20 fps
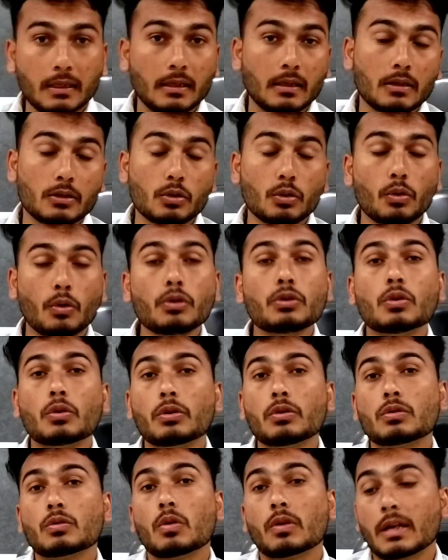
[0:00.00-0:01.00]
की जो नॉइस
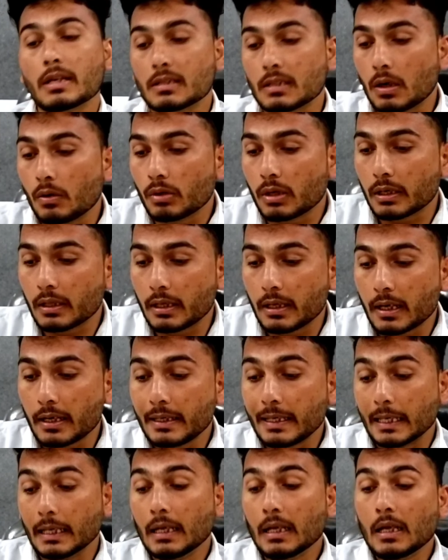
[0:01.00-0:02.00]
होगी उसको कैंसिल आउट कर देगा
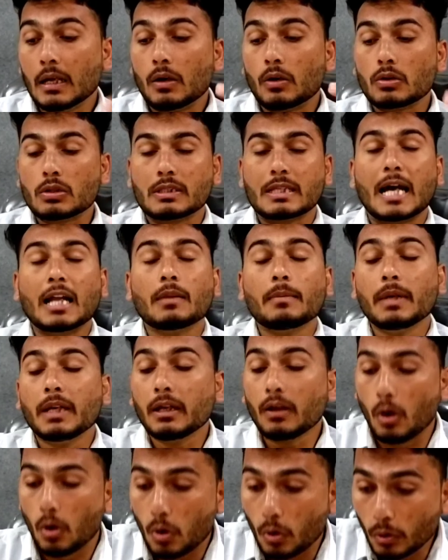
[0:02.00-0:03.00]
ये और साथ में
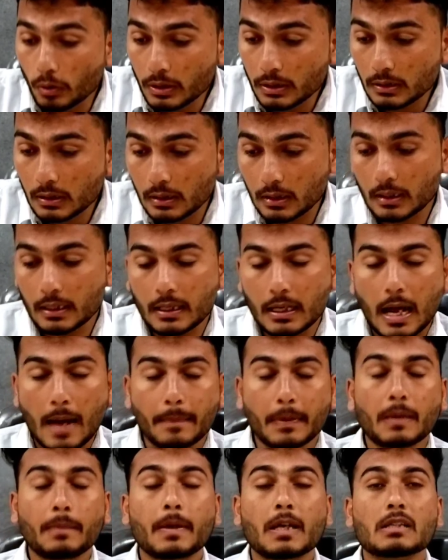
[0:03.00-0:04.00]
अगर होन अगर
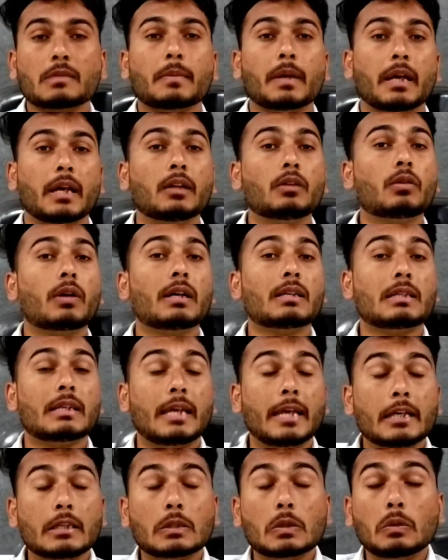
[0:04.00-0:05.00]
आपके पास में है तो गैस
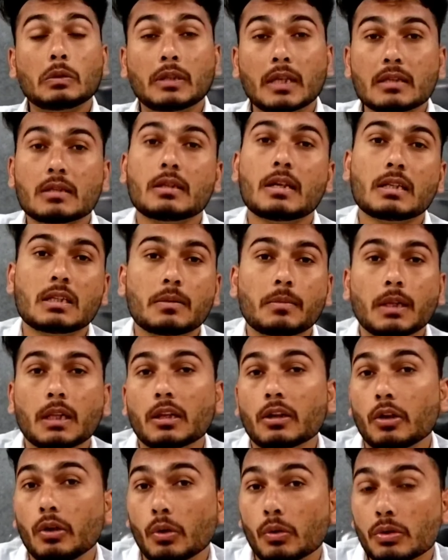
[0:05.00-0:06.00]
110 डेसिबल
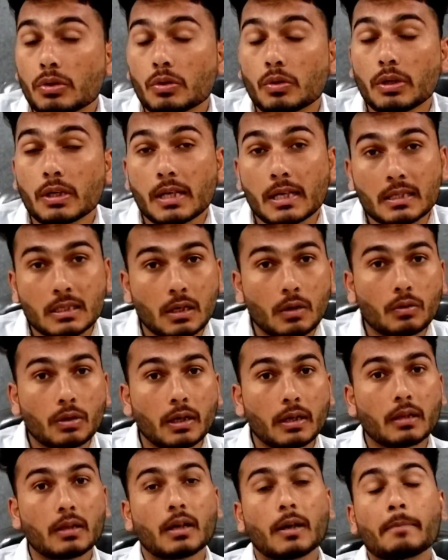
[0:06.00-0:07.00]
तक की नॉइस को ये कैंसिल आउट
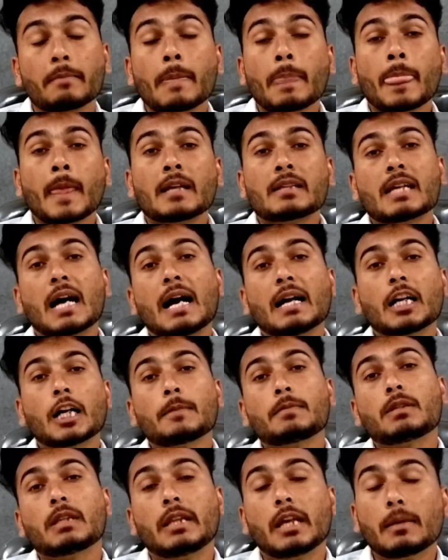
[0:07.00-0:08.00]
कर देगा चार्ट
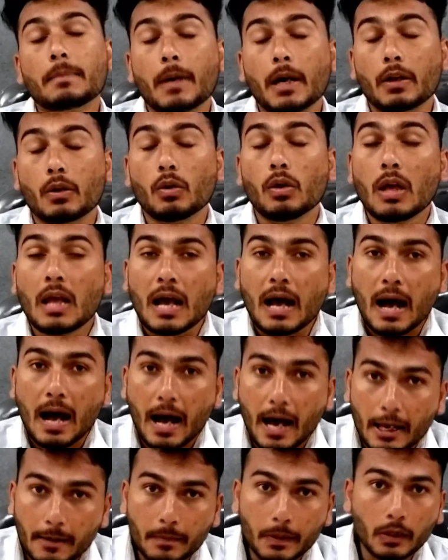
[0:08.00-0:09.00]
आप देख पा रहे हो
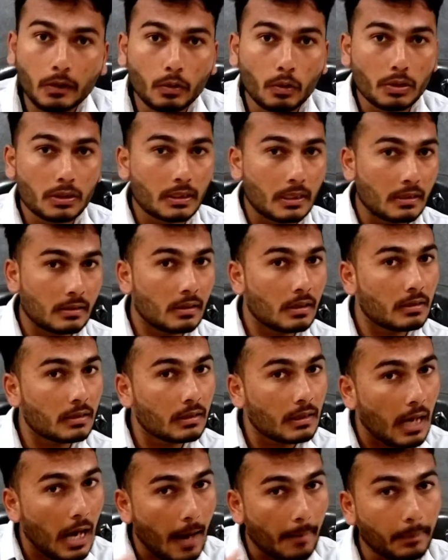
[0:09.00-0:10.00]
हाइब्रिड नॉइस
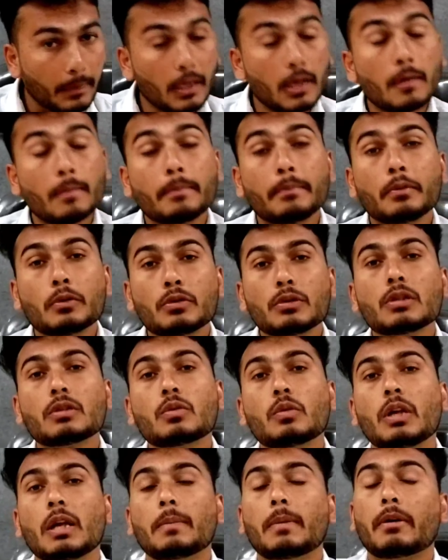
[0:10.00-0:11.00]
कैंसिलेशन आपके म्यूजिक
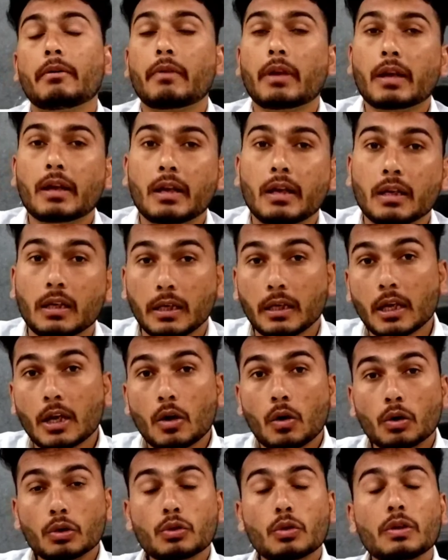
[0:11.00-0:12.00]
सुनने पर वर्क करेगी
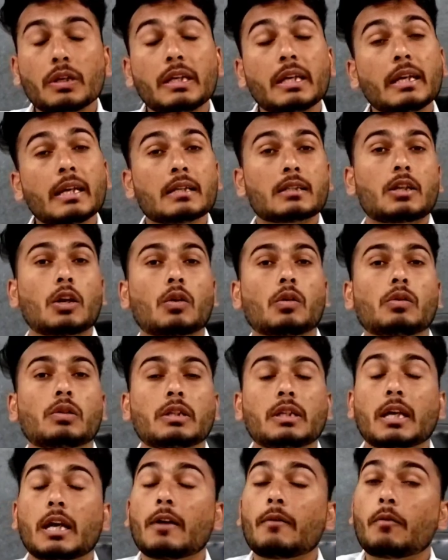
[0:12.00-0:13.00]
और जो ई e
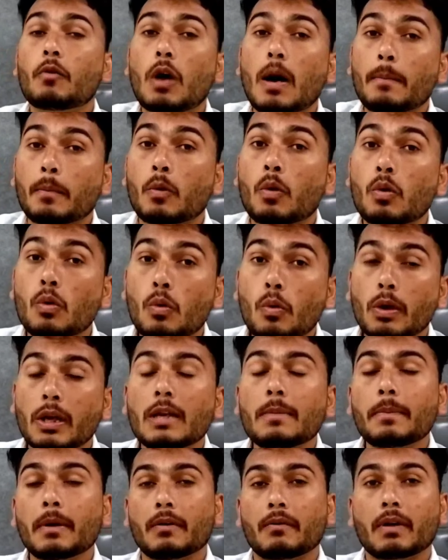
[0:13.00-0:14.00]
टेक्नोलॉजी है वो आपको
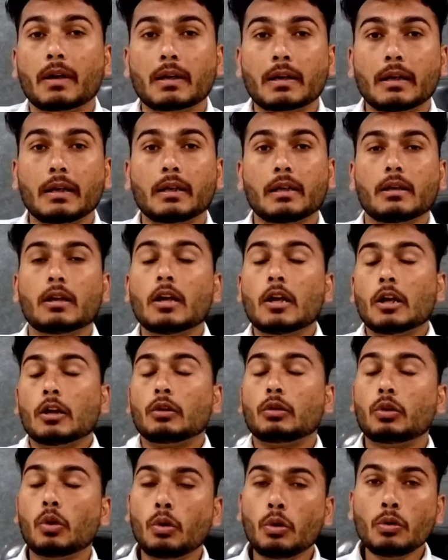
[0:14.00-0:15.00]
कोलिंग पर वर्क करेगी
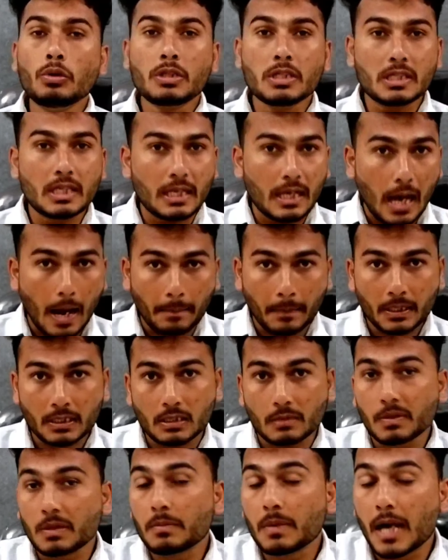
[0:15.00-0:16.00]
दोनों चीज़ें आपके
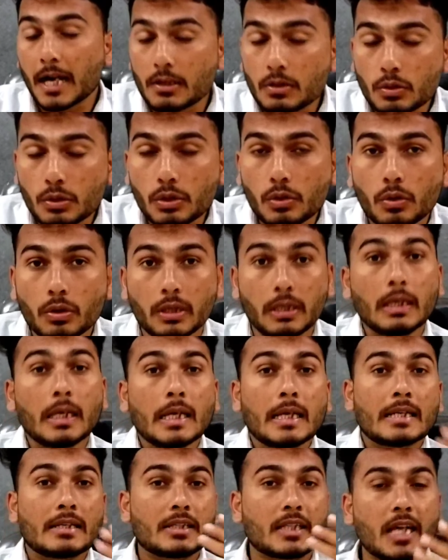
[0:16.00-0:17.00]
समझ में आ चुकी होगी
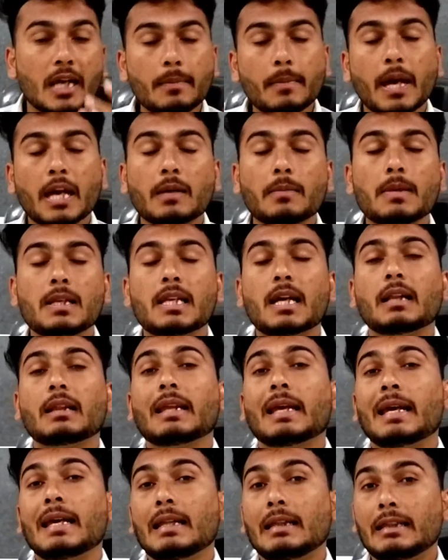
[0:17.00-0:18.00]
छः माइक मिल
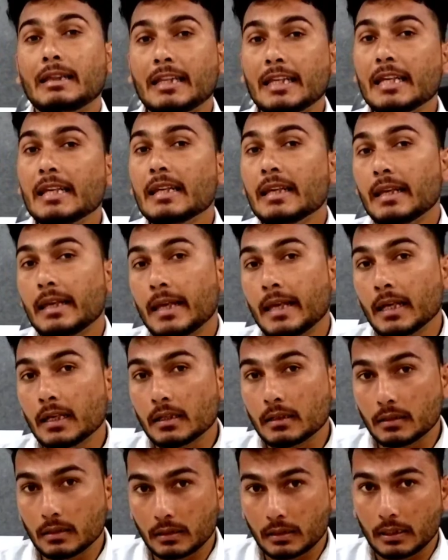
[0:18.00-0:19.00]
जाते हैं तीन
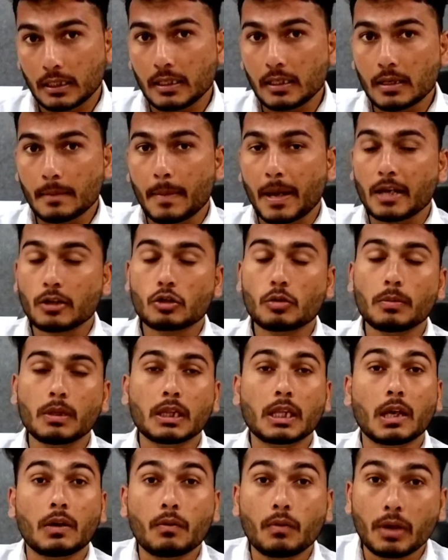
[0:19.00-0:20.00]
एक तीन माइक जो
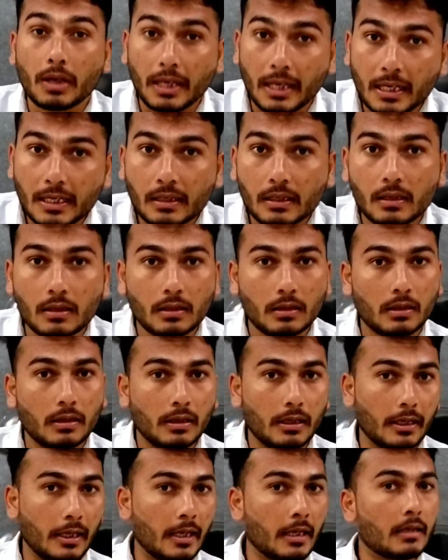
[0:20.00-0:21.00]
मिलते हैं वो एक
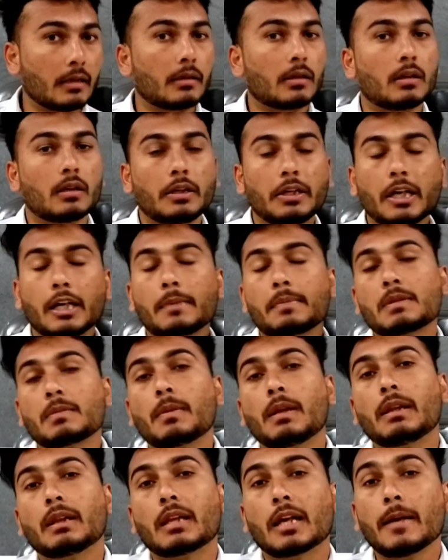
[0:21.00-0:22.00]
एक एयर टिप्स
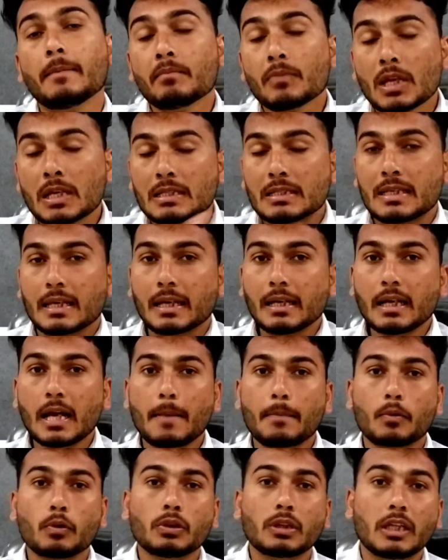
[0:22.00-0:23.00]
मिलते हैं सेकंड
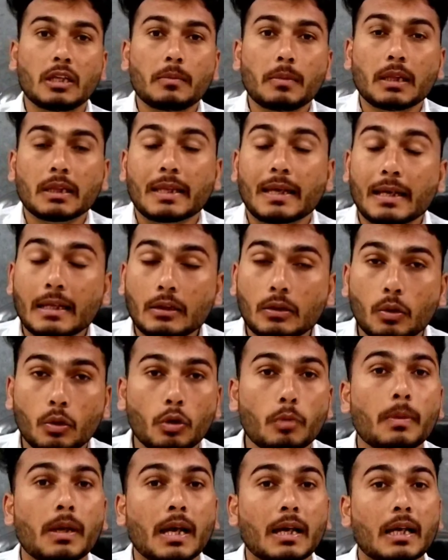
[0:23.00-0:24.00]
आपको तीन मिलते हैं
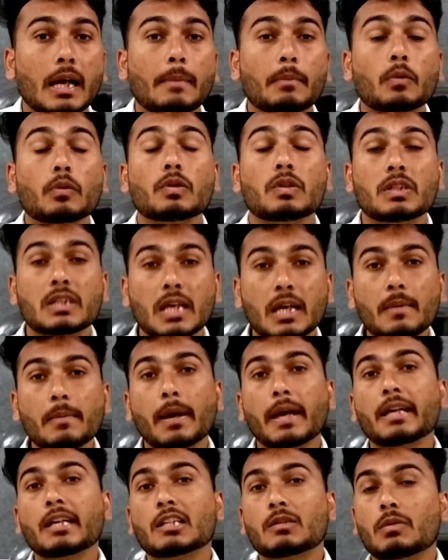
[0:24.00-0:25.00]
दोनों मिला के आपको छः
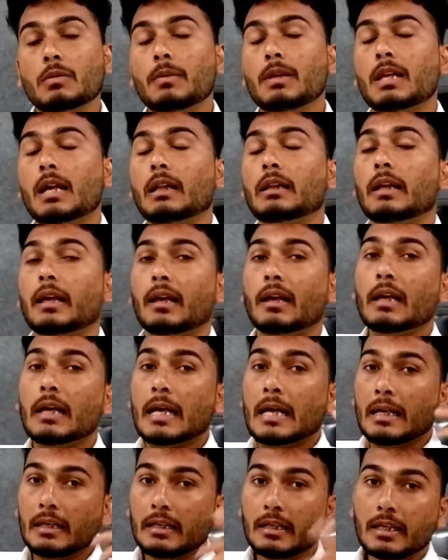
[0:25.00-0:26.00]
माइक इसमें मिल जाते हैं
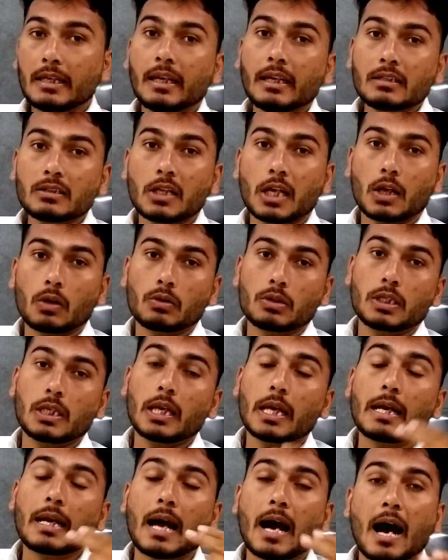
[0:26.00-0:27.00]
ई नेक्स टेक्नोलॉजी
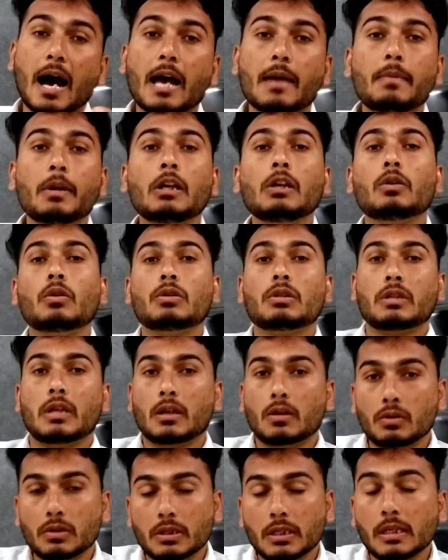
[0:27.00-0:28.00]
एंड हाइब्रिड नॉइज
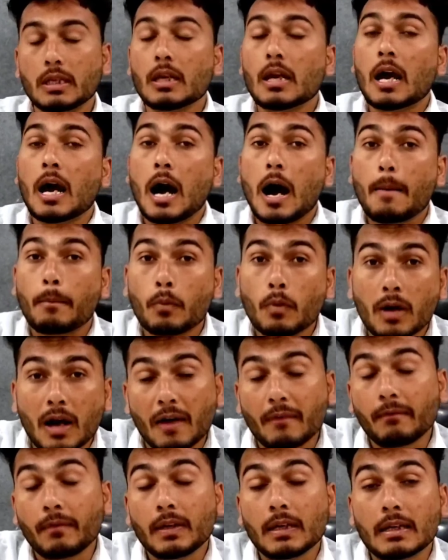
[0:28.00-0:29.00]
टेक्नोलॉजी आपको
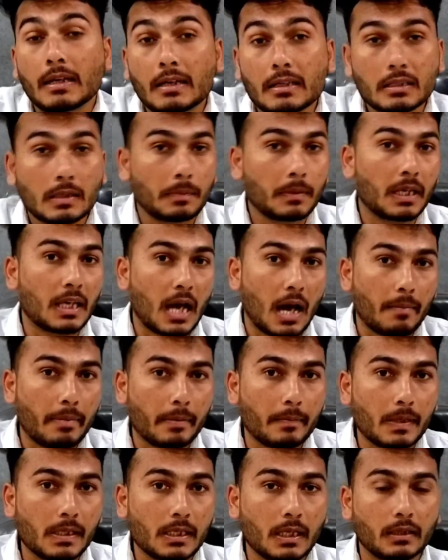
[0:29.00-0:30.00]
काफ़ी गजब की यहाँ पर
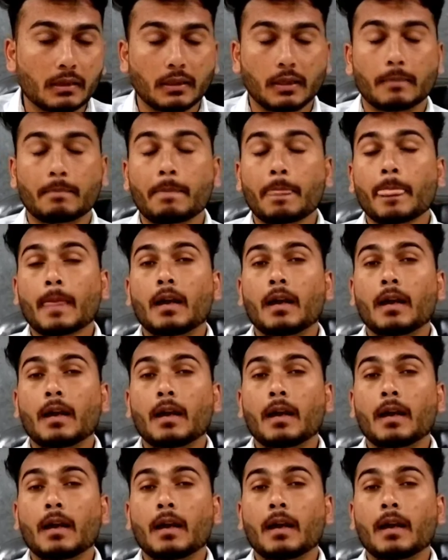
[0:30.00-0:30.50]
मिल जाती है आ,